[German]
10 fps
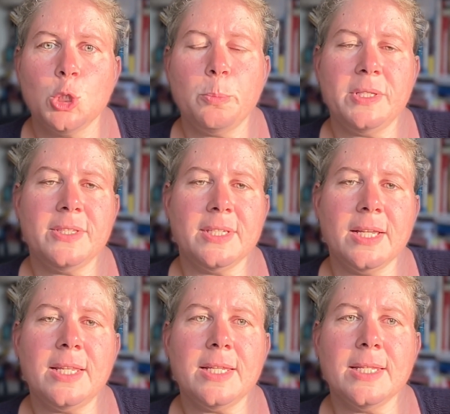
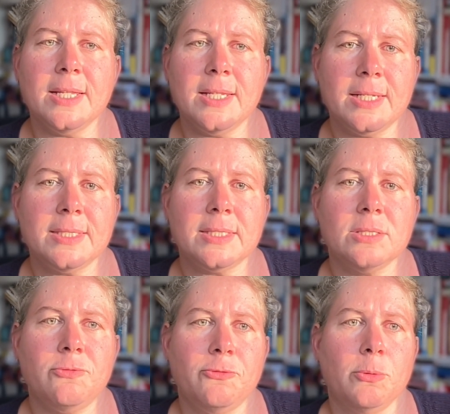speziell in den
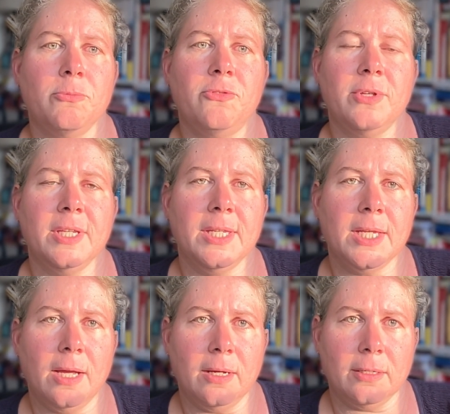letzten fünf
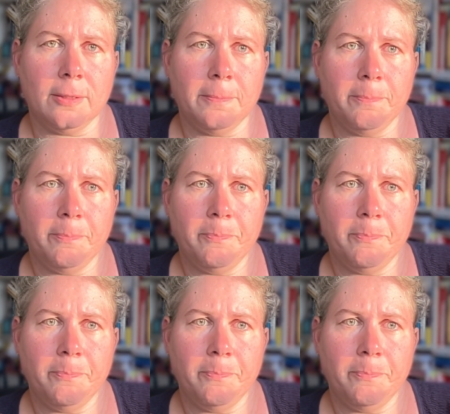Jahren.